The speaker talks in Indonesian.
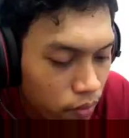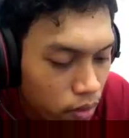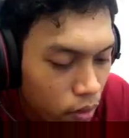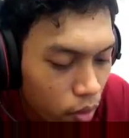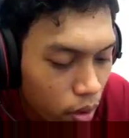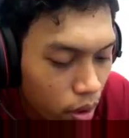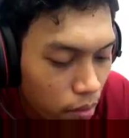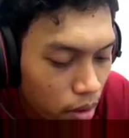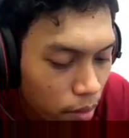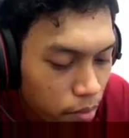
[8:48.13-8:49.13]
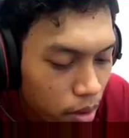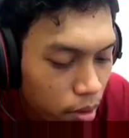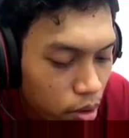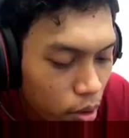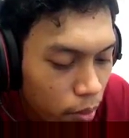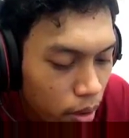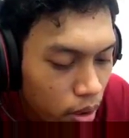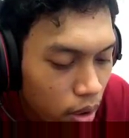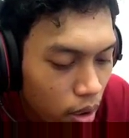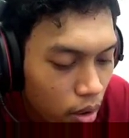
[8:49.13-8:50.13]
flash oke okay, mantap gaming jiwa badi
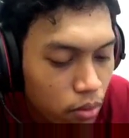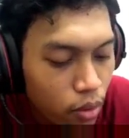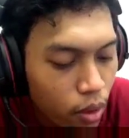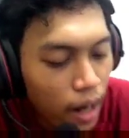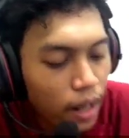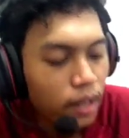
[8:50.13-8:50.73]
kita oh kalah